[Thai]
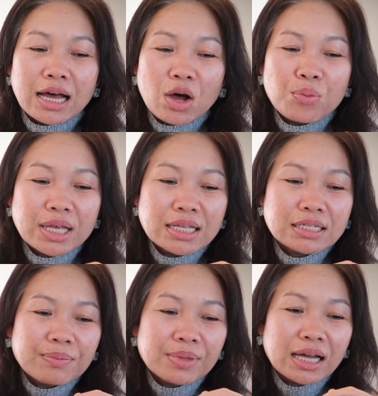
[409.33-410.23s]
ก็มี
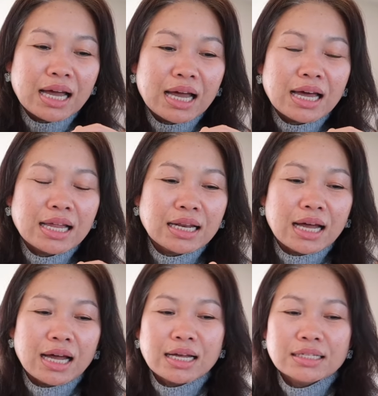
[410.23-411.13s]
สำนักงาน
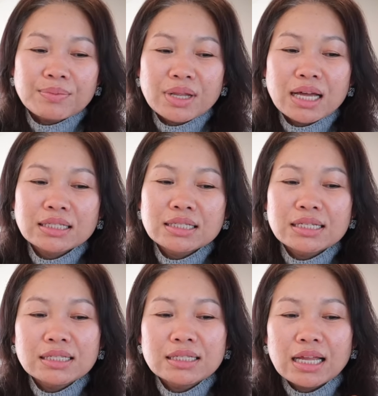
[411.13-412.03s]
สำนักส
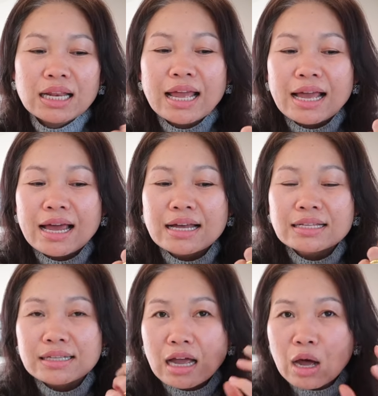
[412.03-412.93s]
ถิติแรงงาน
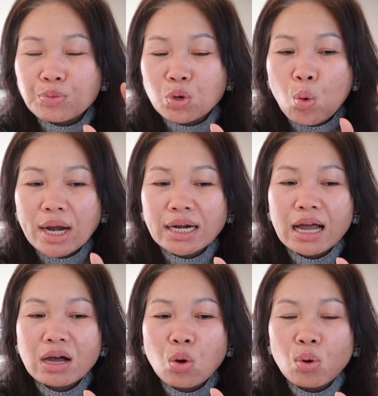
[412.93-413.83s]
จะคำนวณนนะ
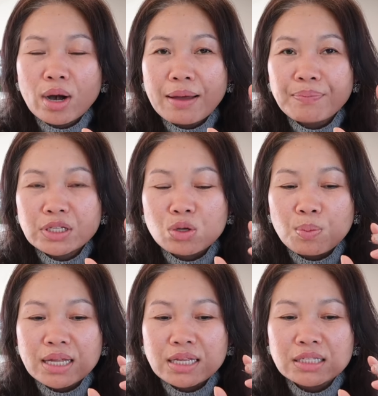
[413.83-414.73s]
คะโคราชปี
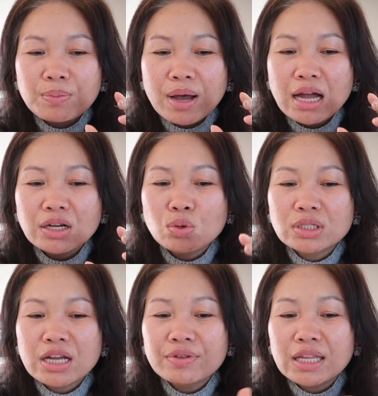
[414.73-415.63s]
2025โดย
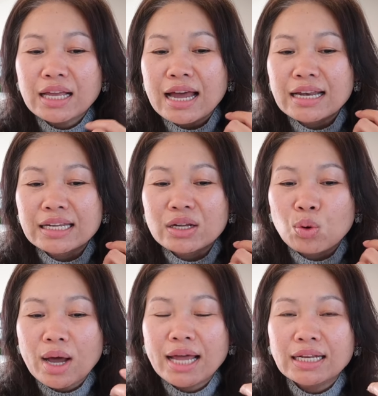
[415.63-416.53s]
ใช้วิธีการเดียว
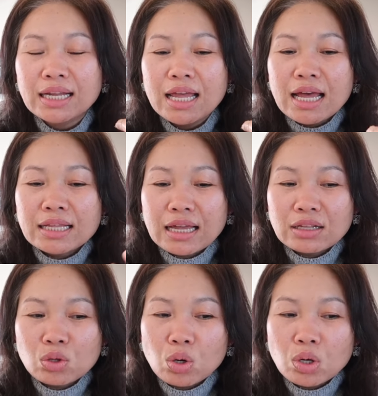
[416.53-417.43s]
กัน แต่
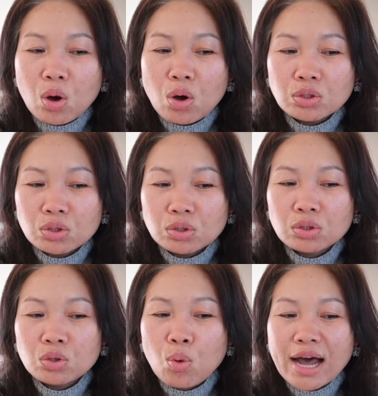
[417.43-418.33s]
ต้องรอจน
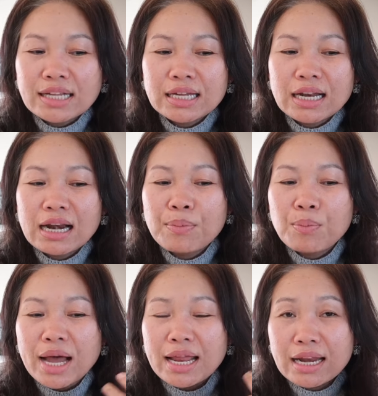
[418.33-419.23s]
กว่าจะได้รับ
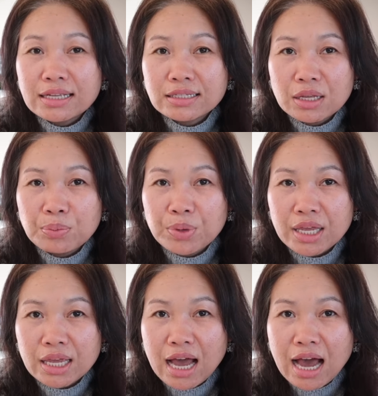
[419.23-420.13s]
หมายเลข
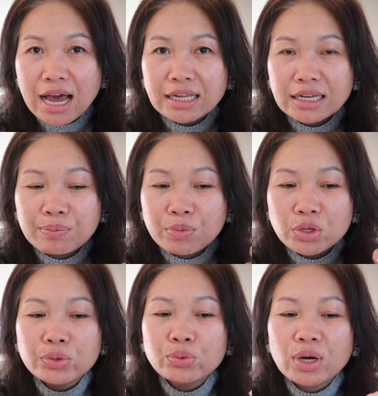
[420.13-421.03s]

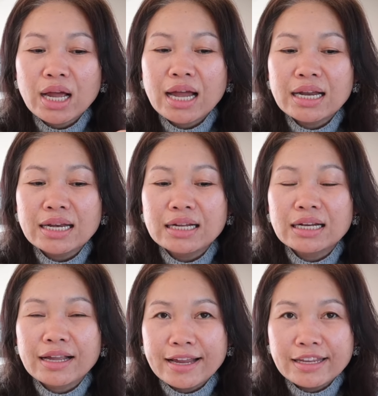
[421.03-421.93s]
CPIW นะคะ ในเดือน
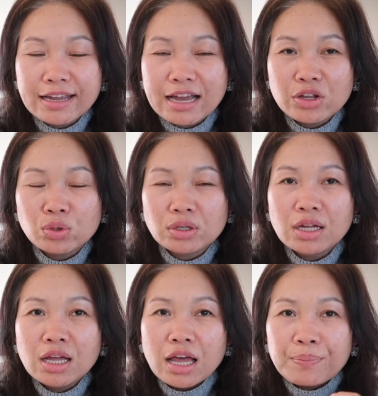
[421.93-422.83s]
กันยายน
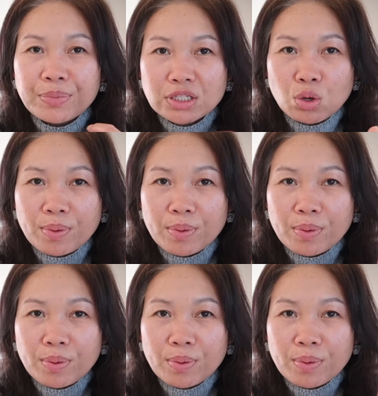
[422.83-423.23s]
ปี